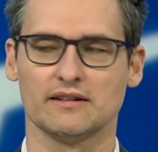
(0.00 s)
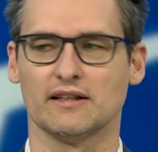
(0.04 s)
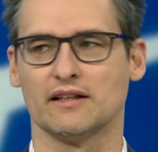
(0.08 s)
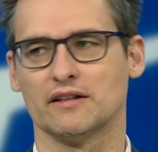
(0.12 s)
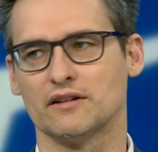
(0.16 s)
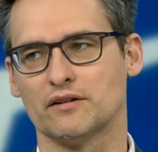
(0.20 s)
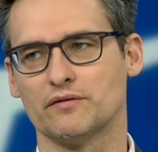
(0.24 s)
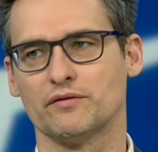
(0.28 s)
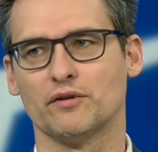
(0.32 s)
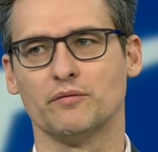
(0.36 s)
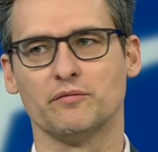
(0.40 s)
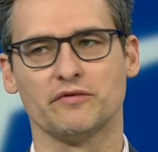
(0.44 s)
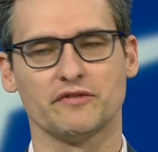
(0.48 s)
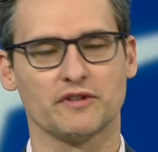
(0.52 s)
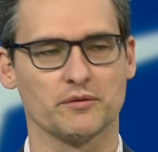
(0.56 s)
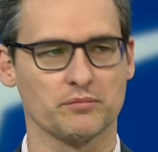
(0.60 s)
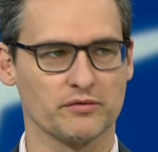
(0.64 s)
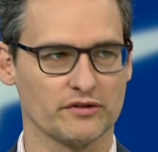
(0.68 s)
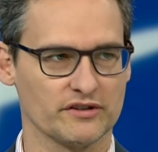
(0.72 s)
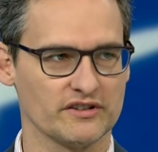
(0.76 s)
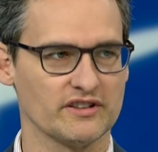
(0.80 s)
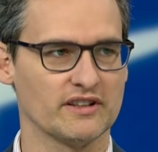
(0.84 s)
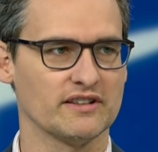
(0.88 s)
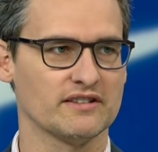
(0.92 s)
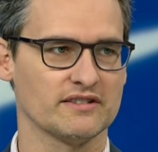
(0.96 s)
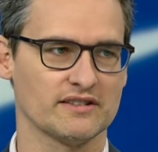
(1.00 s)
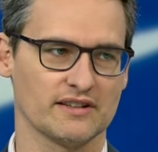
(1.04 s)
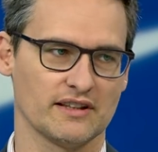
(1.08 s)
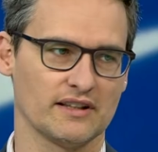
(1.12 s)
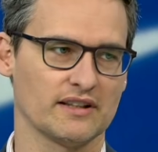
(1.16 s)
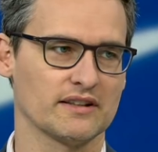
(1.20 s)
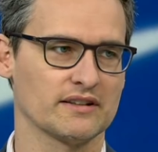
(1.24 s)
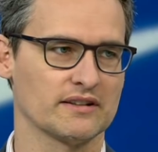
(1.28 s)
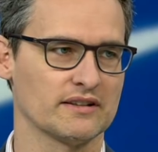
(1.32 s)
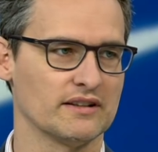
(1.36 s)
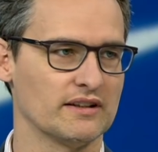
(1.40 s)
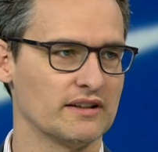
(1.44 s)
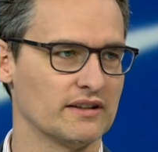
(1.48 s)
Die anderen 50 Prozent
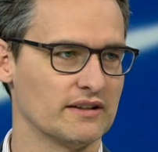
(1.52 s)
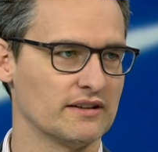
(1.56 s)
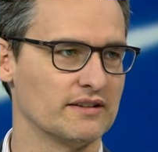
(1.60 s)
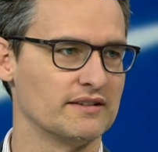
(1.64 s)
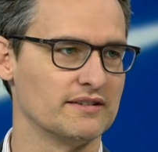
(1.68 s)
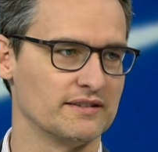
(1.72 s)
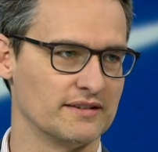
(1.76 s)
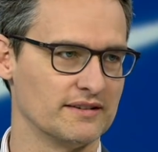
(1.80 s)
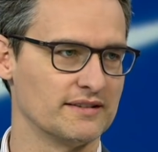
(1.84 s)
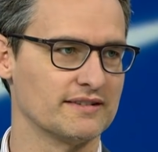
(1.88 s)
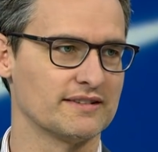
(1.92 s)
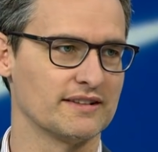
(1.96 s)
sagen, äh,